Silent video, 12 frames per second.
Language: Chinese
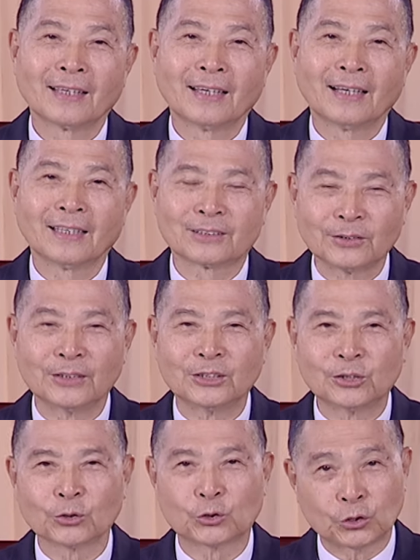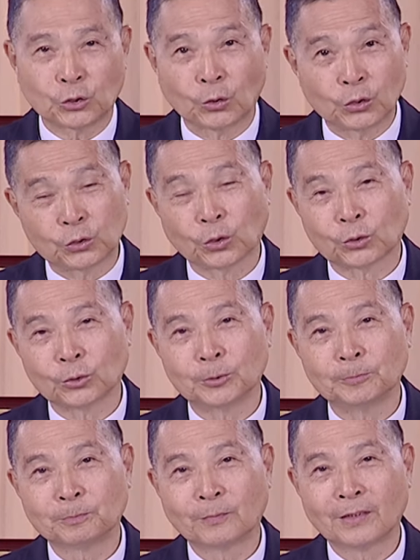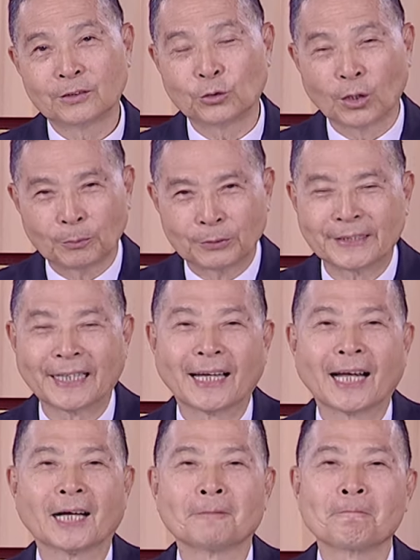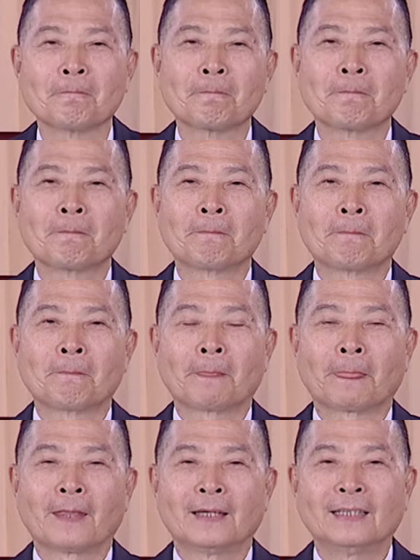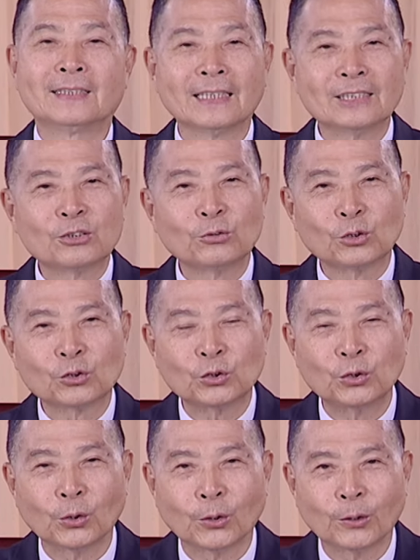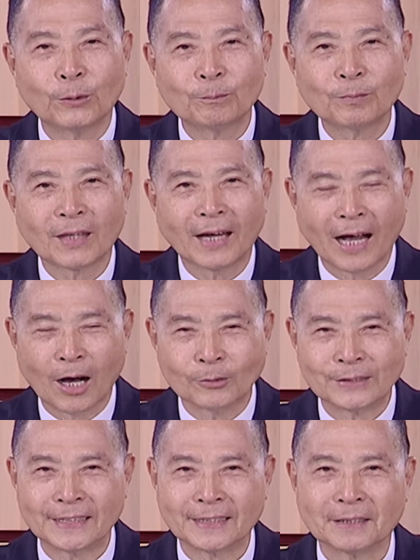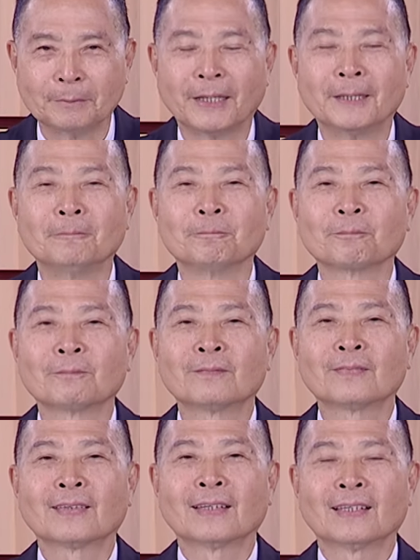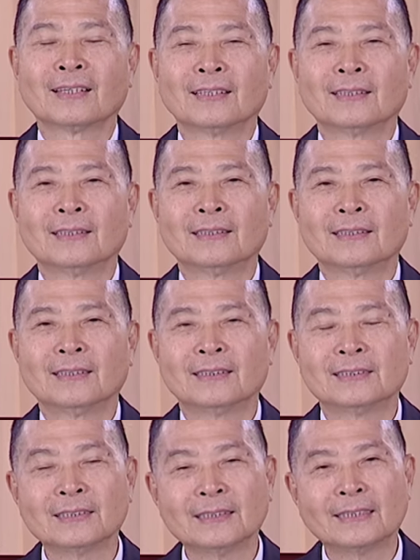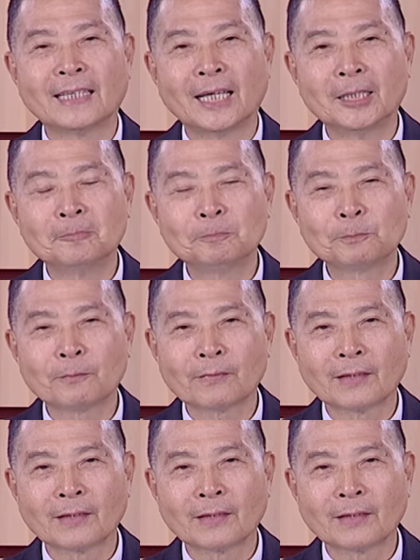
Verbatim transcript: 啊，身体就久而久之就不健康。一件事都是有好几个面。星期天。